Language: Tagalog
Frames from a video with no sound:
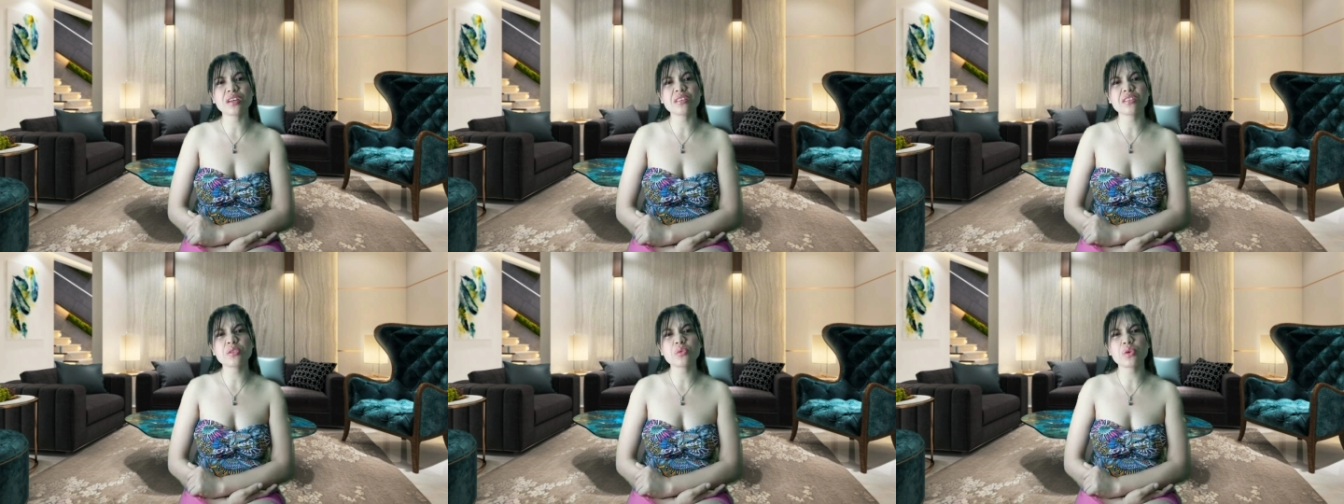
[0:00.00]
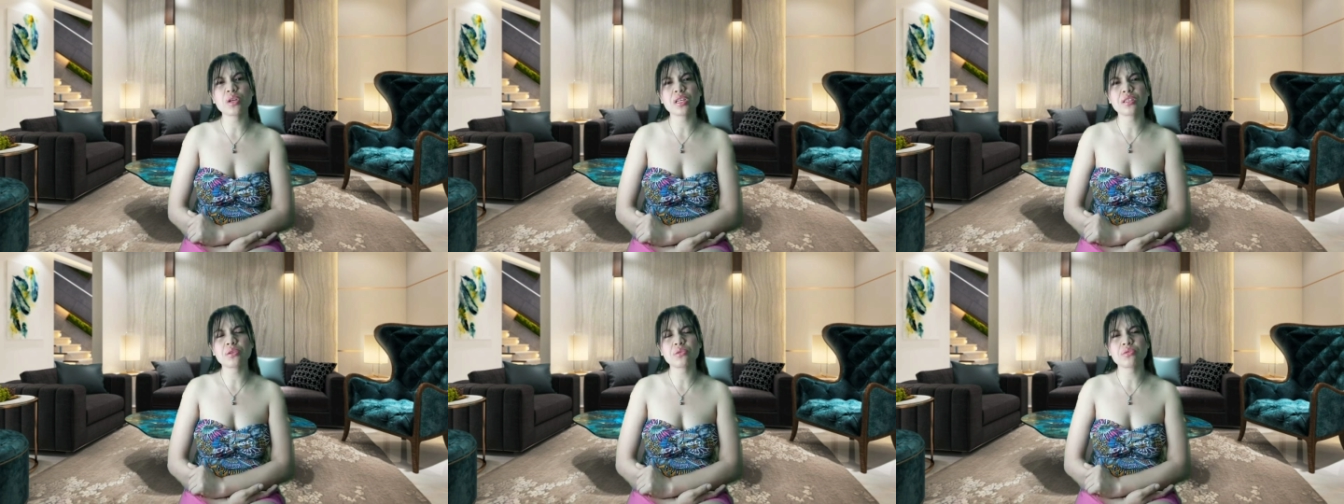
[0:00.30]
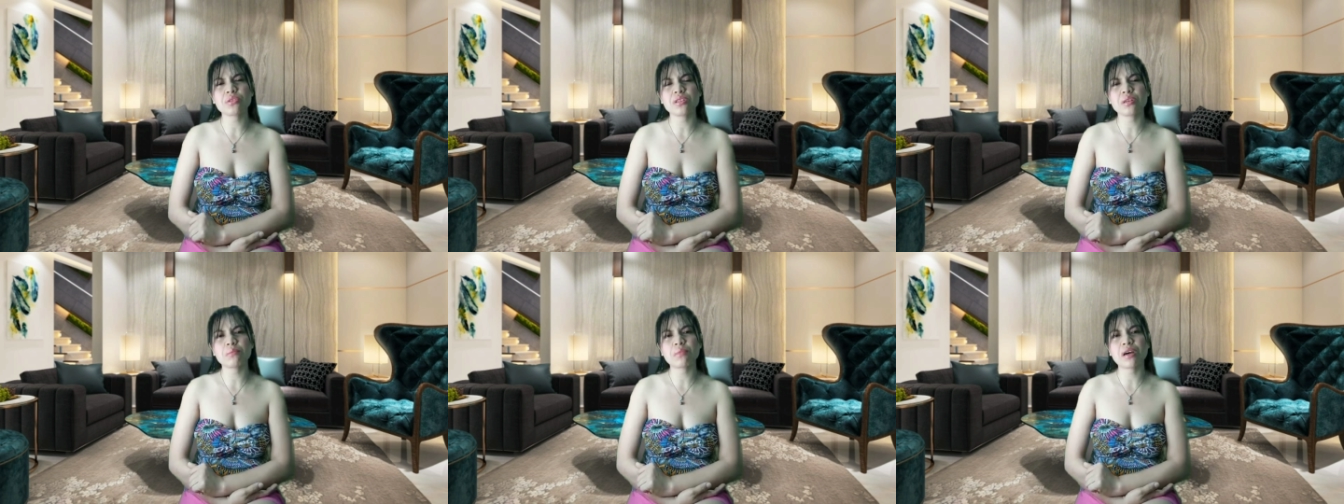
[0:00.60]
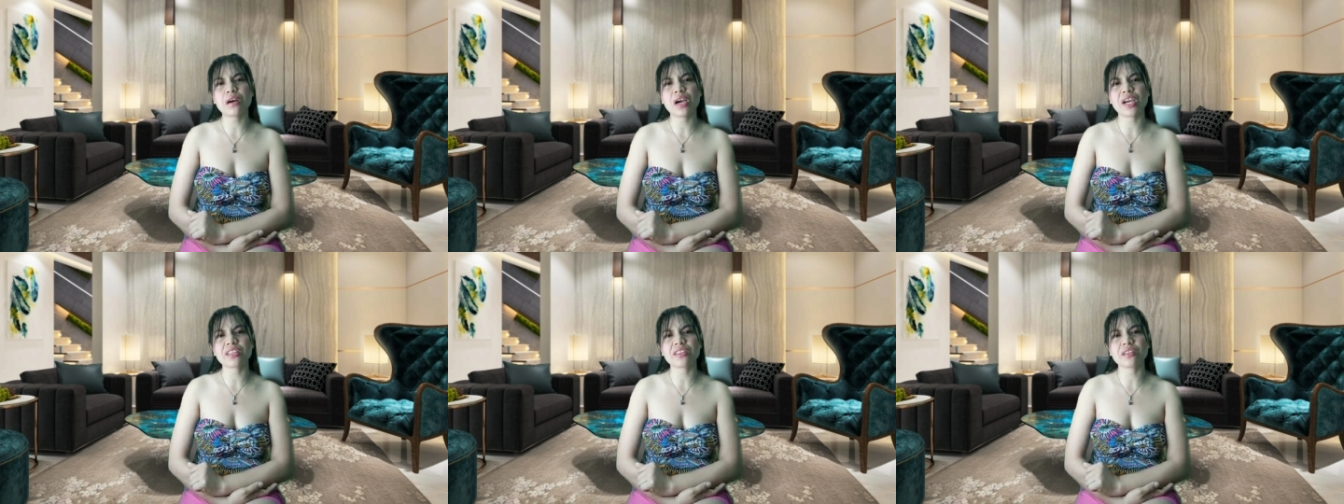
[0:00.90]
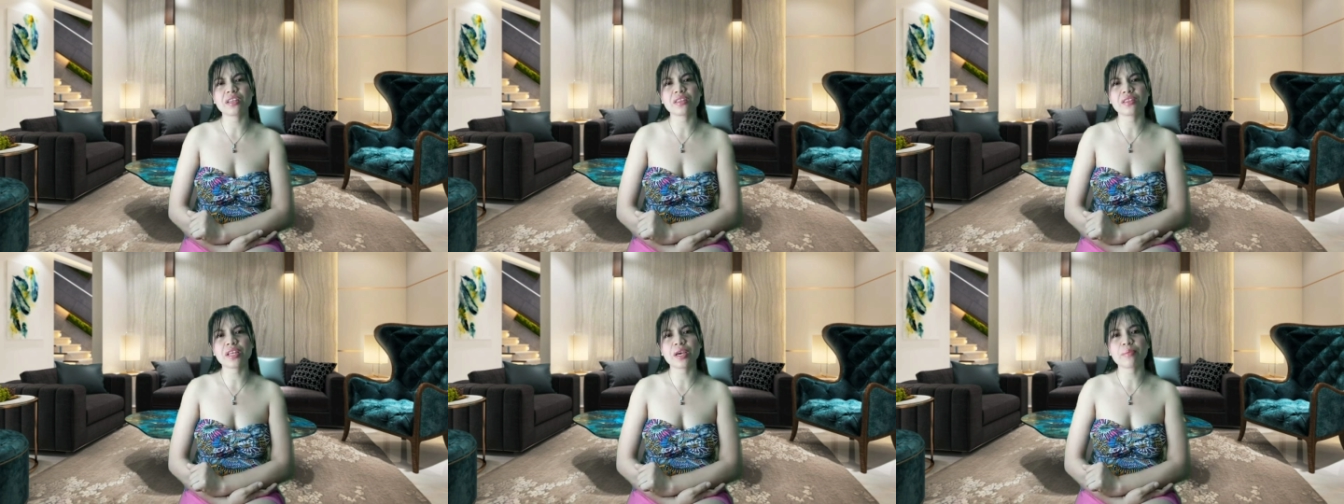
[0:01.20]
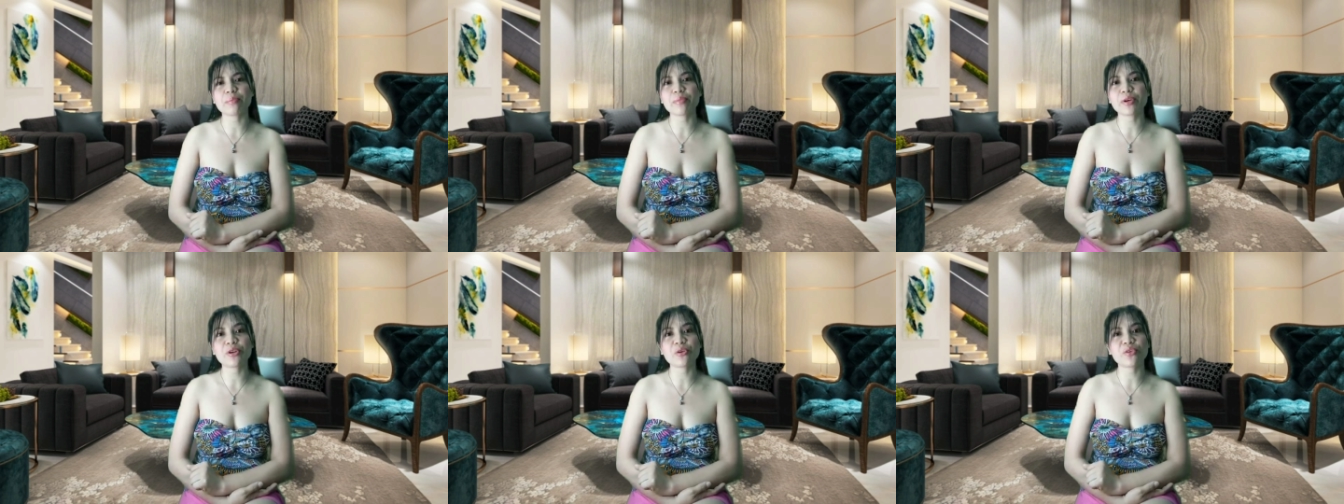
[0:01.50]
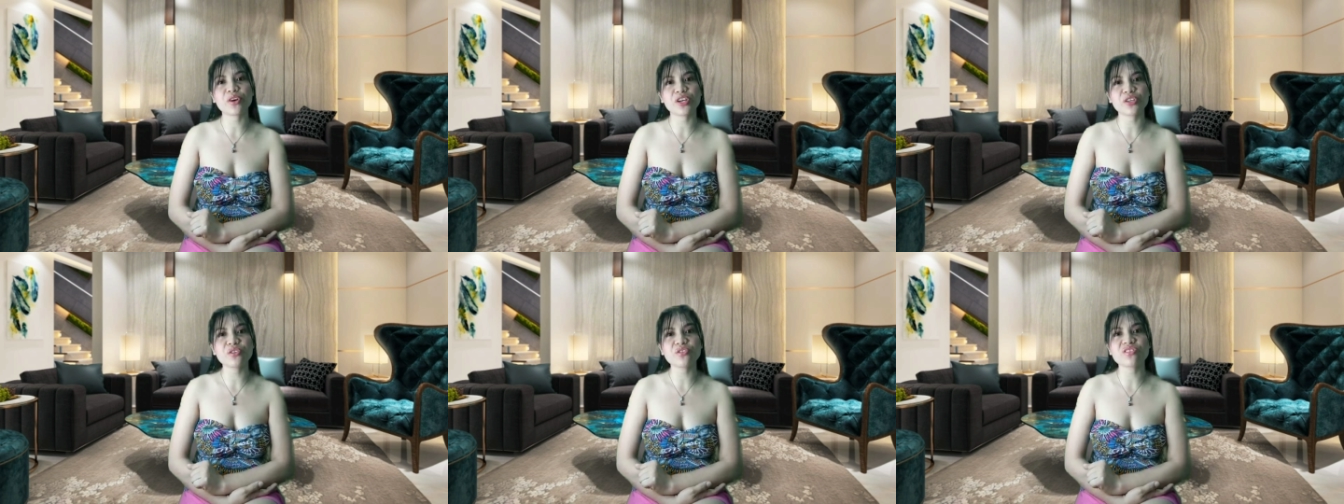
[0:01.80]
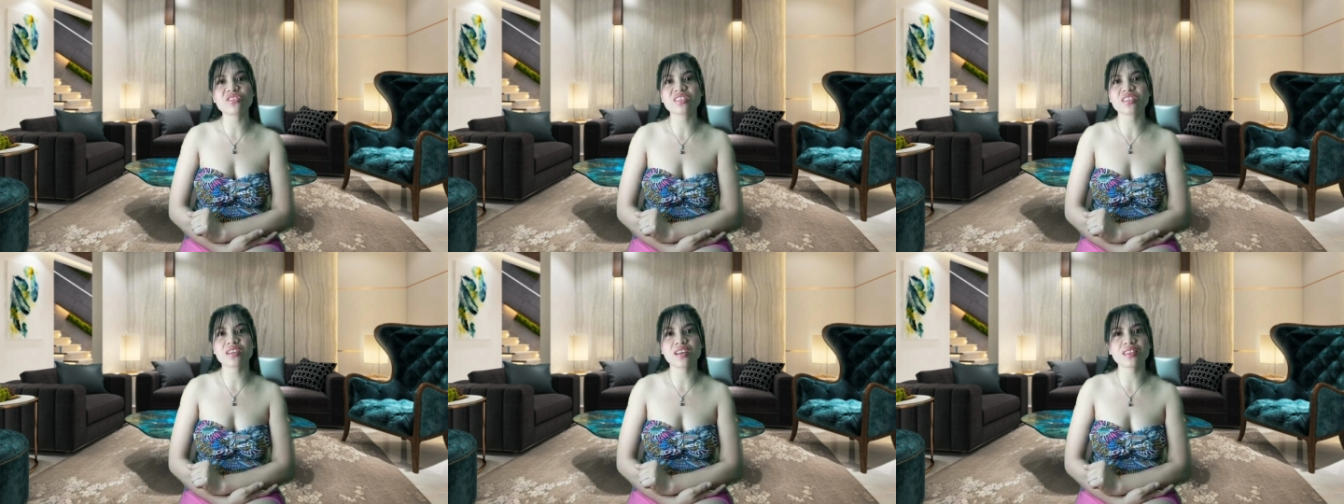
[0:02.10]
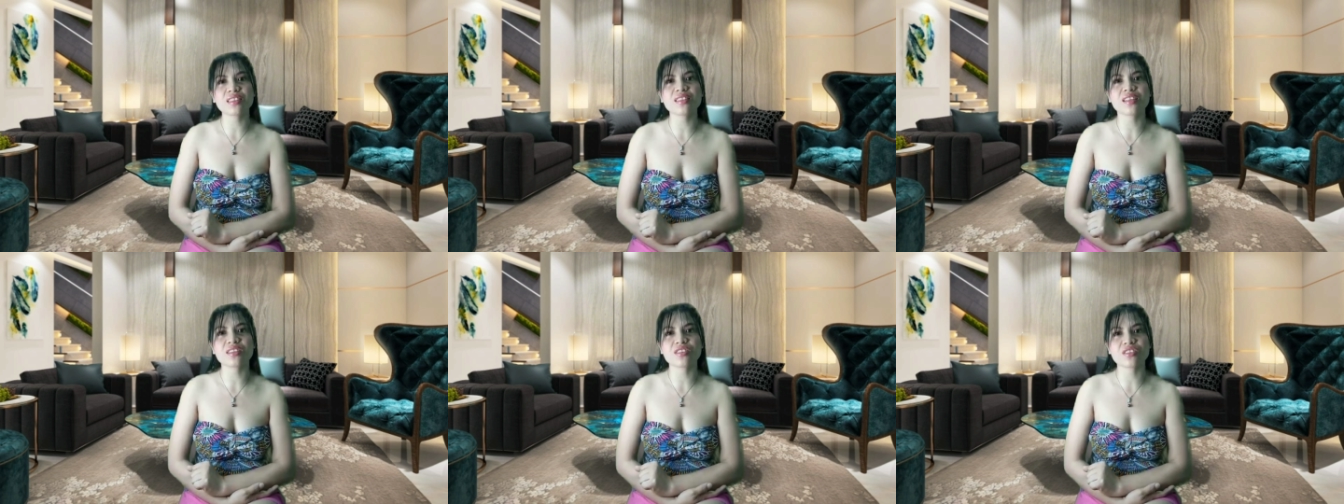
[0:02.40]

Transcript: kasi wala daw silang makain that time. Pero ngayon, sikat na